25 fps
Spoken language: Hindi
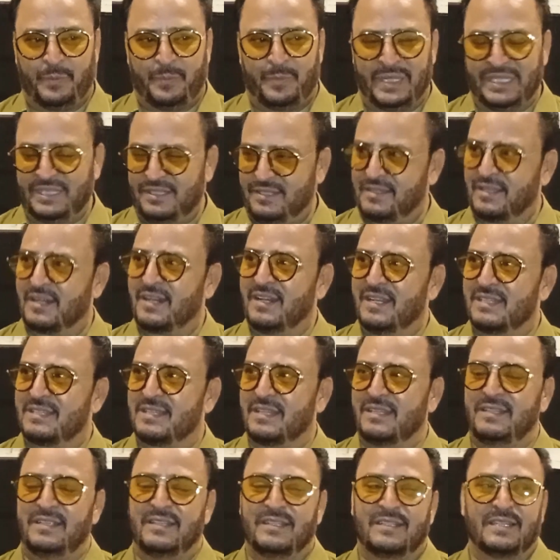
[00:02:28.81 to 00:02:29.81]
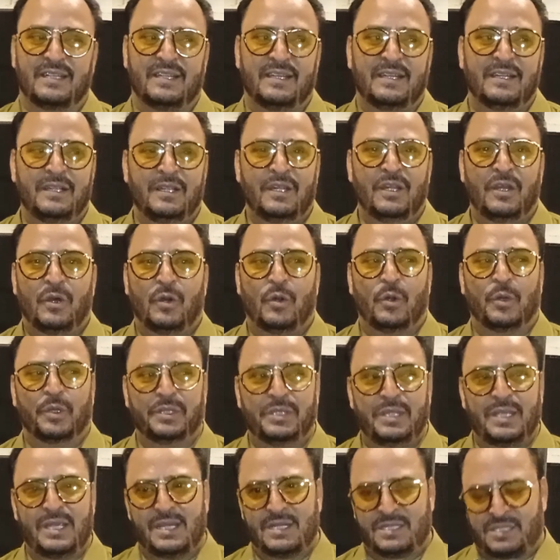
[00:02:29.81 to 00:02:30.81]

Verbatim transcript: बंद करना चाहिए था और ये